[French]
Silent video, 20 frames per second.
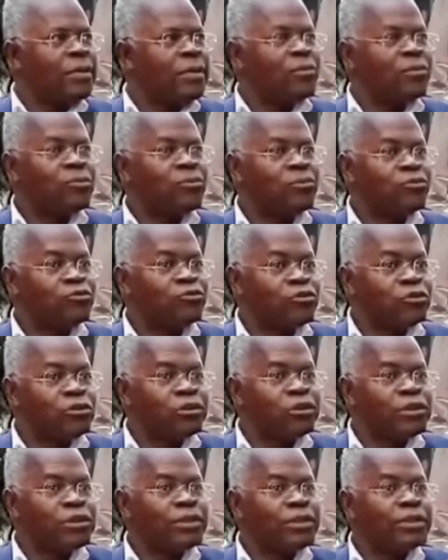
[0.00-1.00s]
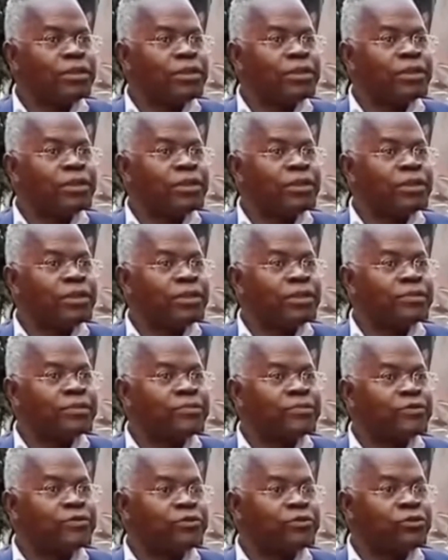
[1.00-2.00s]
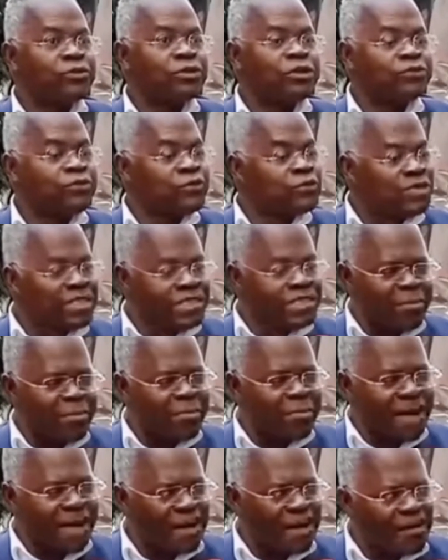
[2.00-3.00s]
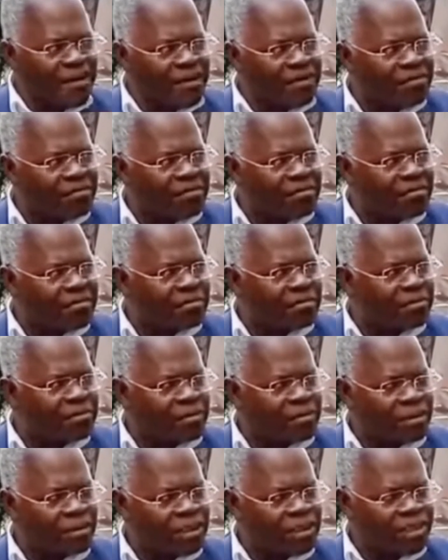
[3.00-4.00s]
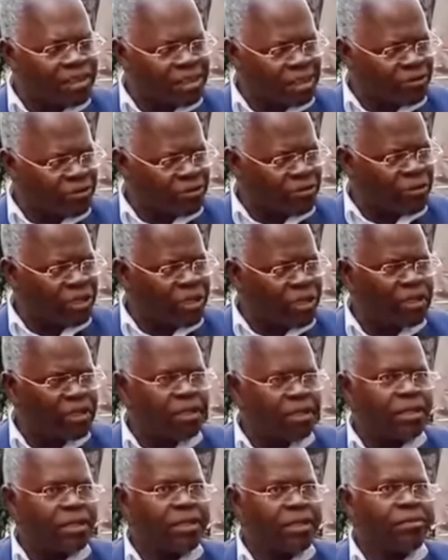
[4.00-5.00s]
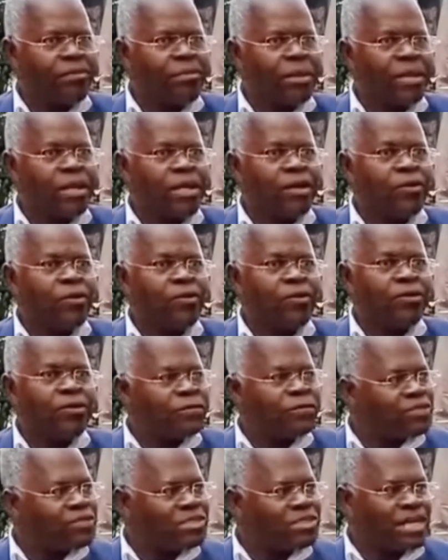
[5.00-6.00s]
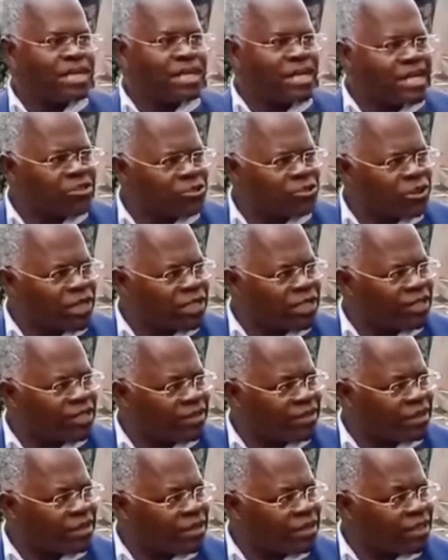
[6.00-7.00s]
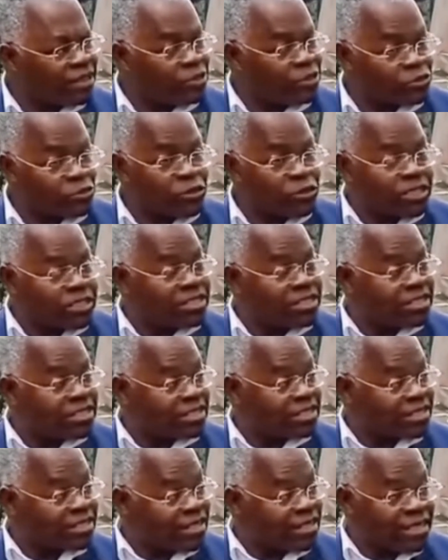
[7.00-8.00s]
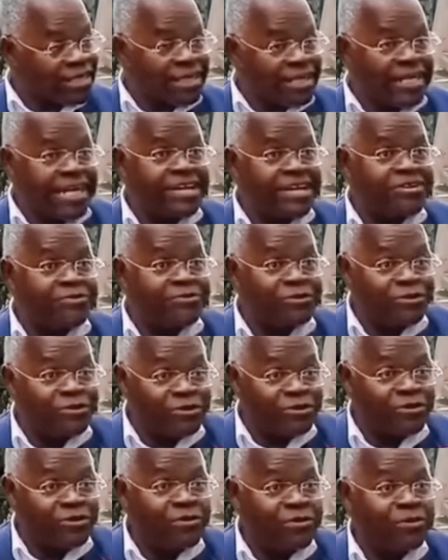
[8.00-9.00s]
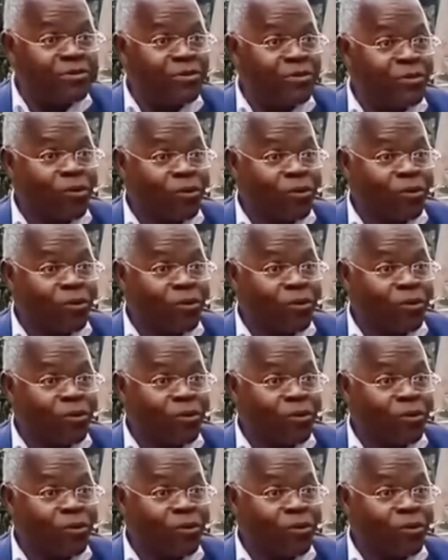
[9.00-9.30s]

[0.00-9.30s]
Mais Mobutu, euh, disons au niveau de ses parents, était togolais. Mais au niveau de sa nationalité et de son ethnicité, il est devenu